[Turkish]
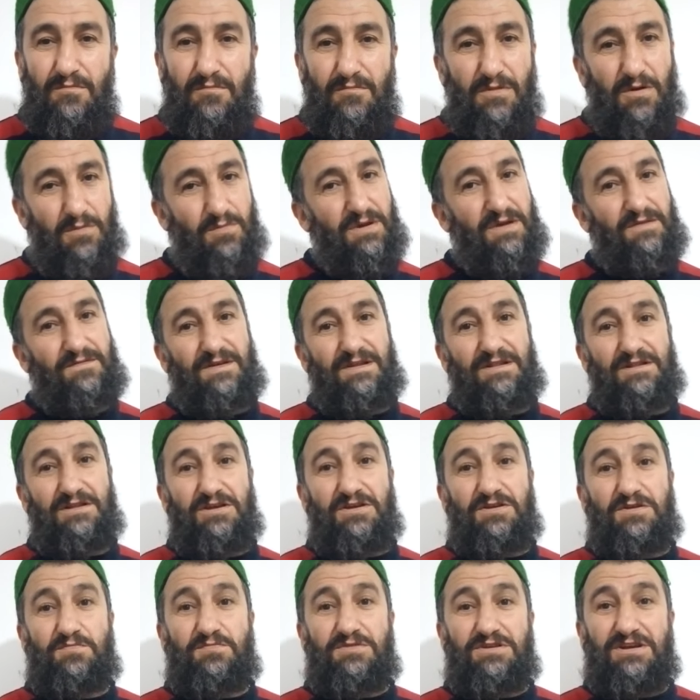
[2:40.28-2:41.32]
Baba efendi
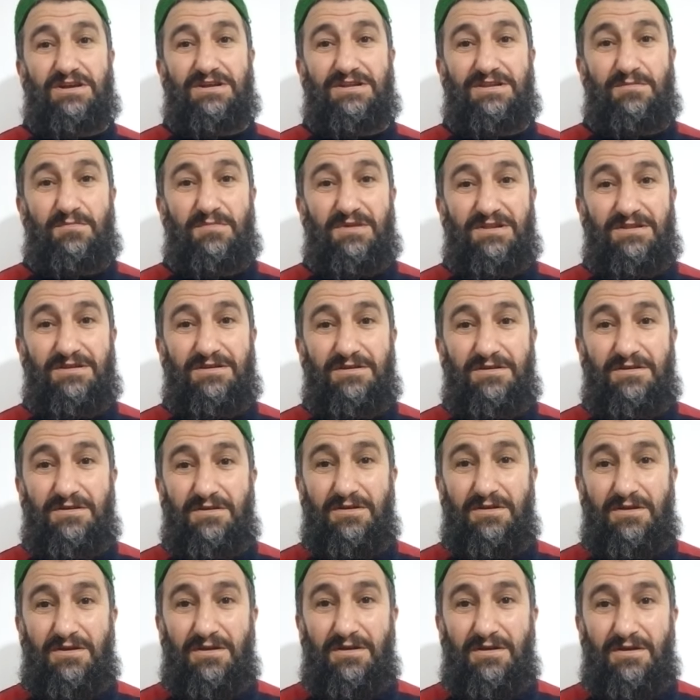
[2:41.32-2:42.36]
hiçbir şey demedi.
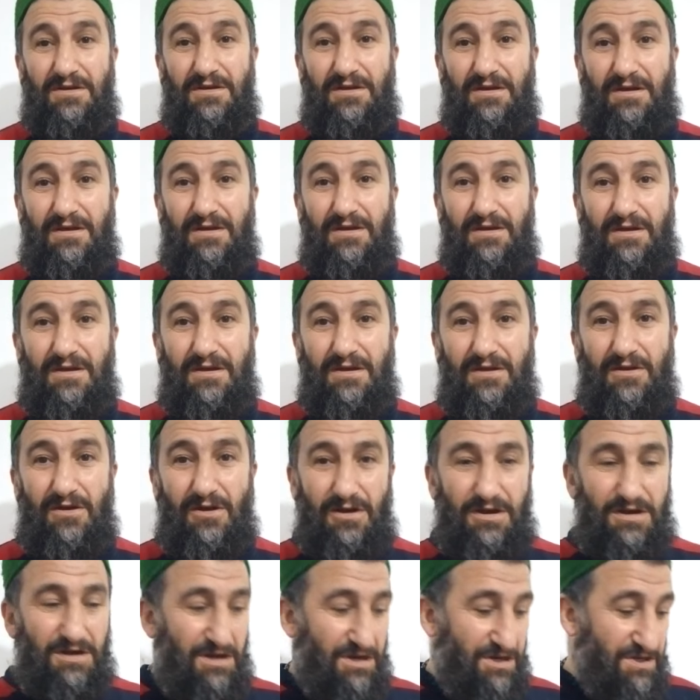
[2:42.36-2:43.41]

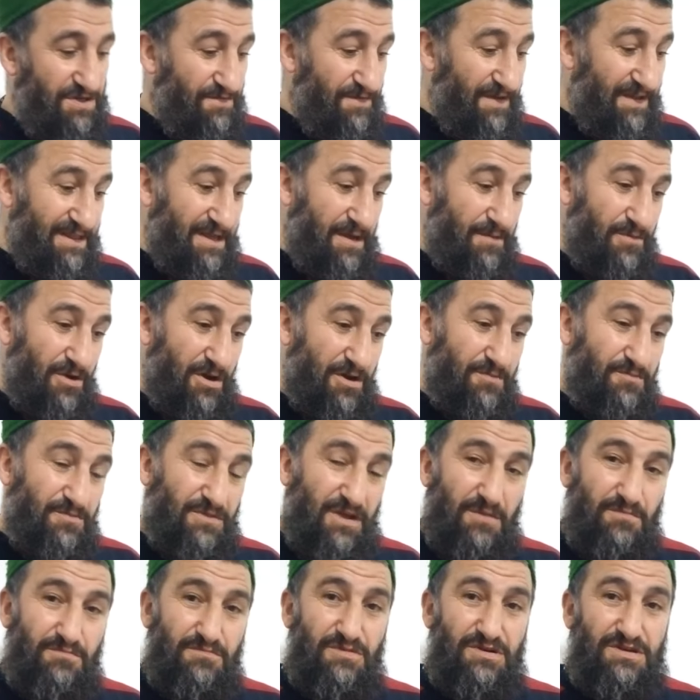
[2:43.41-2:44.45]
Yani hırs ve
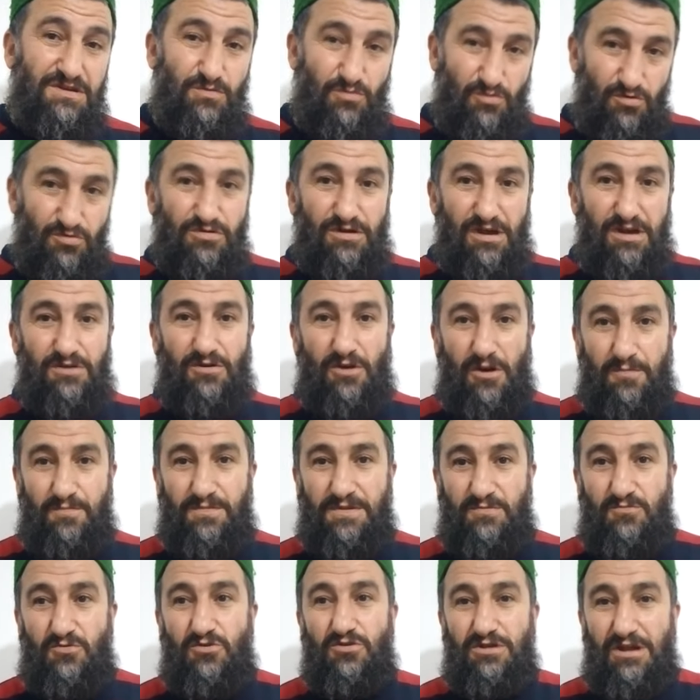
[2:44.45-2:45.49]
temahımdan mı onları
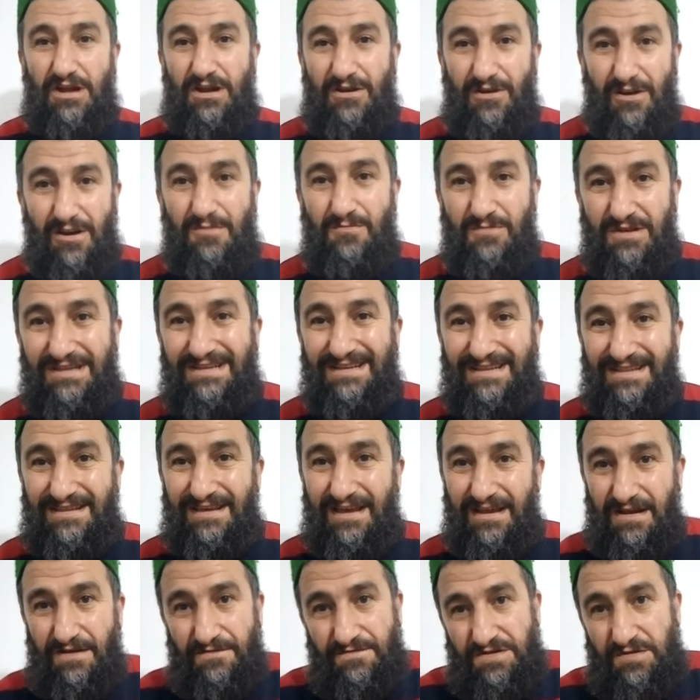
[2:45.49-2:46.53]
kaptım onlara kalmasın
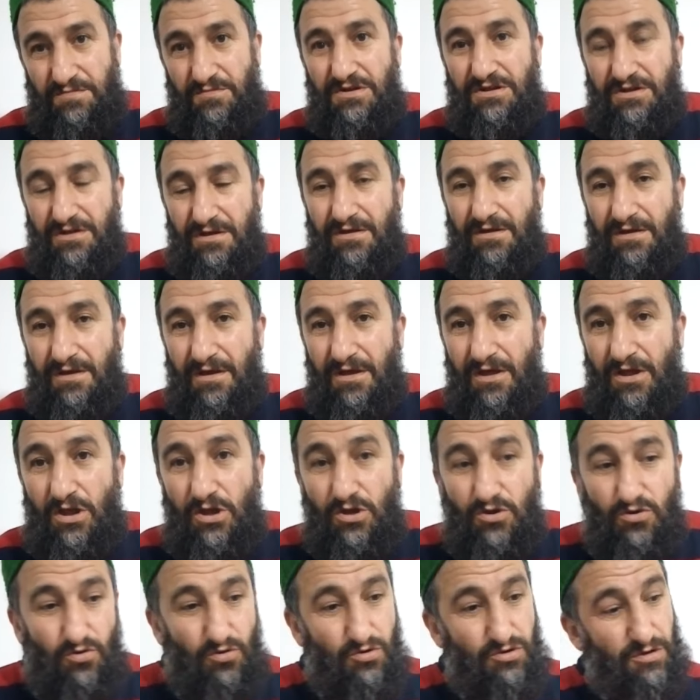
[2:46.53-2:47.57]
diye nefsimin
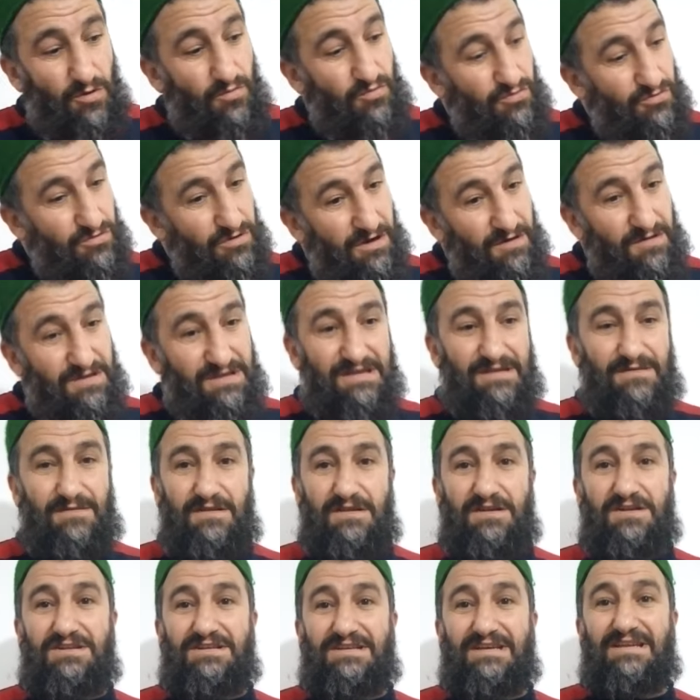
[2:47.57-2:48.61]
yoksa bunlar
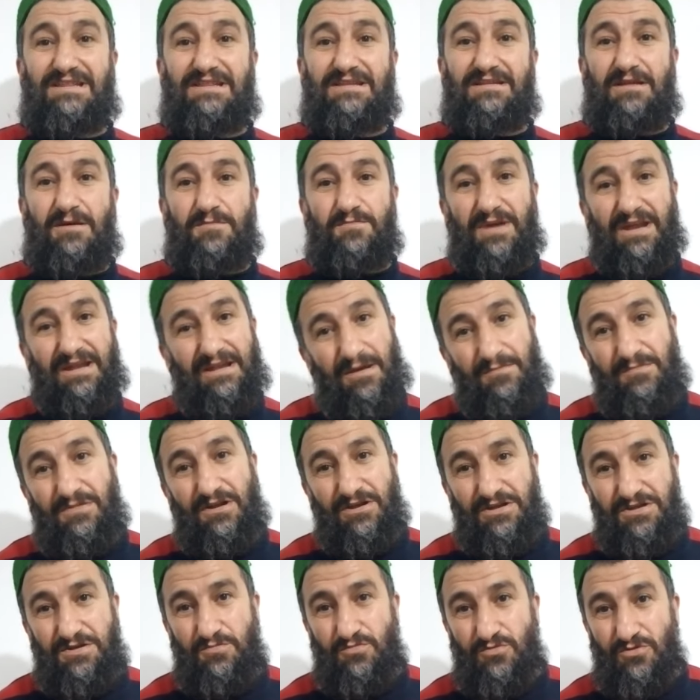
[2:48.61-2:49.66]
rızıktı da bana mı
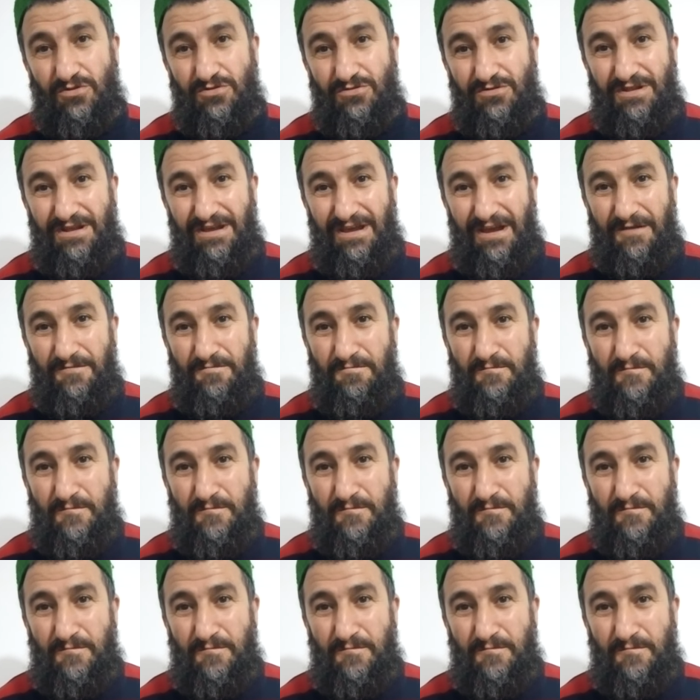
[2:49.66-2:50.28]
nasip oldu diye.